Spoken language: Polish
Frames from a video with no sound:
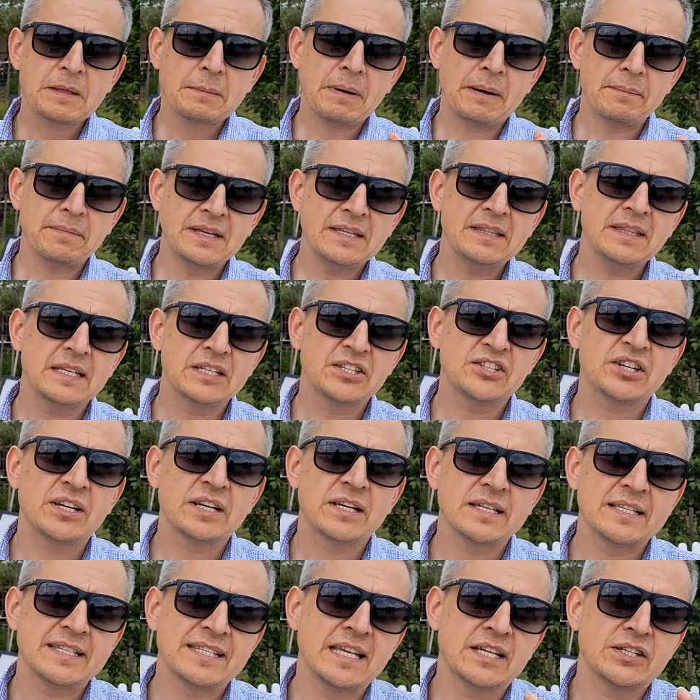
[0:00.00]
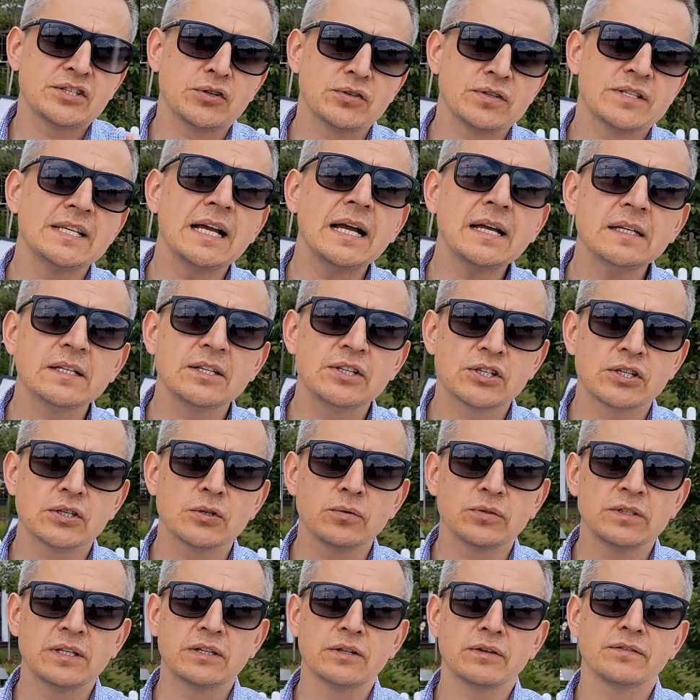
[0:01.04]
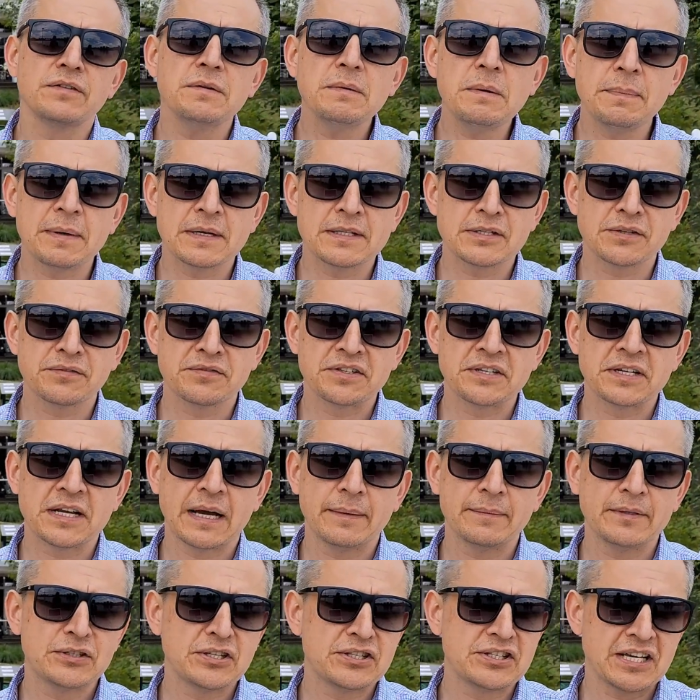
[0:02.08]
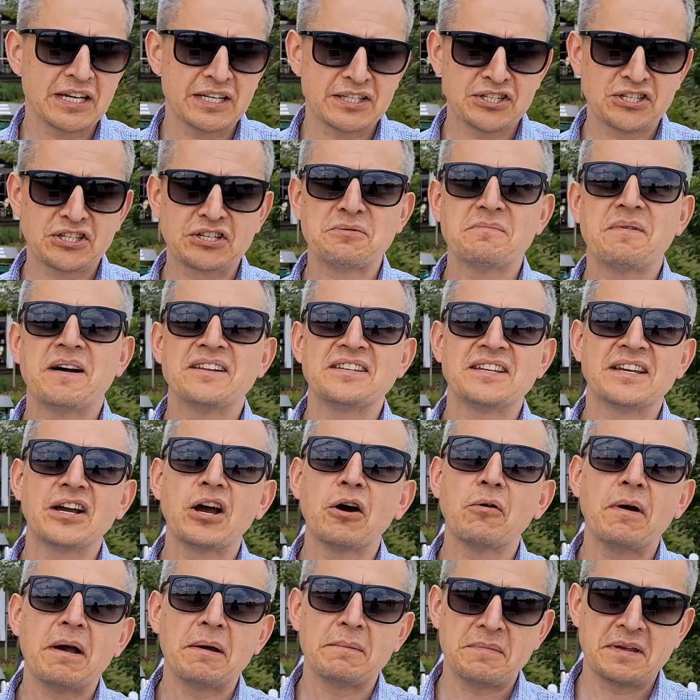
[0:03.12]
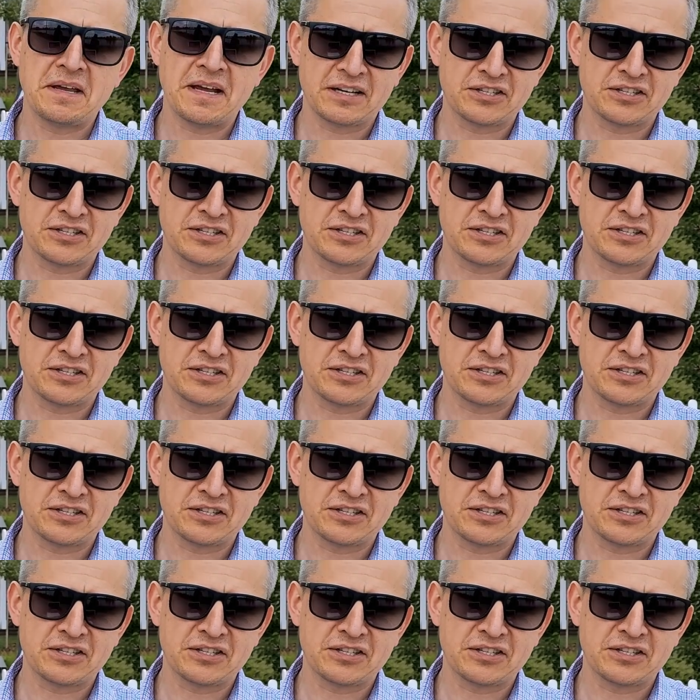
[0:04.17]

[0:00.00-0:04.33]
Pamiętaj, że zarządzanie szczególnie nowymi pracownikami to jest jak trzymanie gołębia.